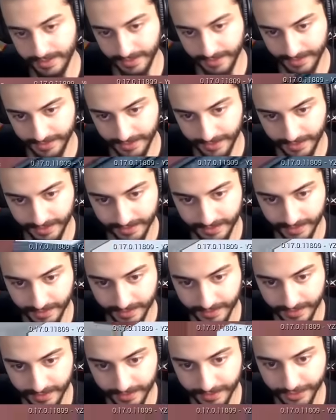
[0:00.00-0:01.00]
Seri seri
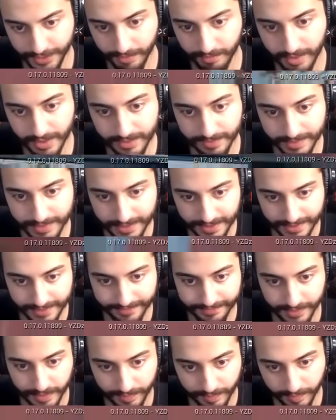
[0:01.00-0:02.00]
seri seri can basmasına
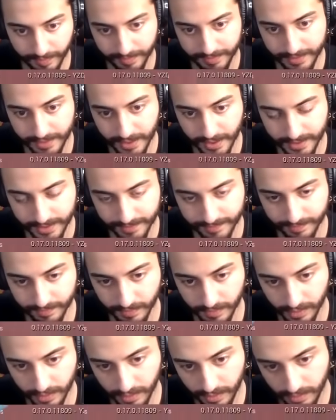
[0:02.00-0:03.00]
izin vermememiz lazım.
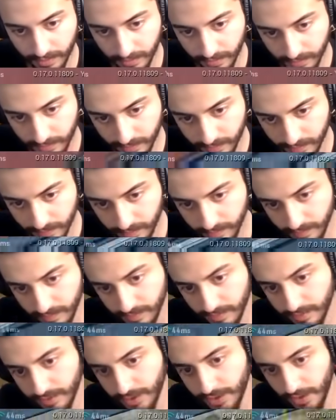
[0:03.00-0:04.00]

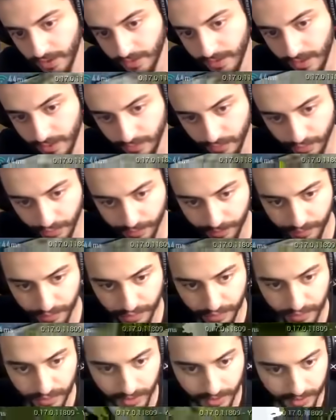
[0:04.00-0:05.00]
Salıdan
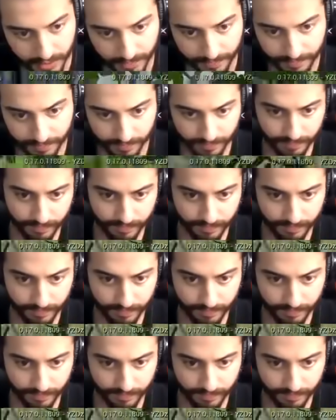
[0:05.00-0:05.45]
görünmüyordu ki adam.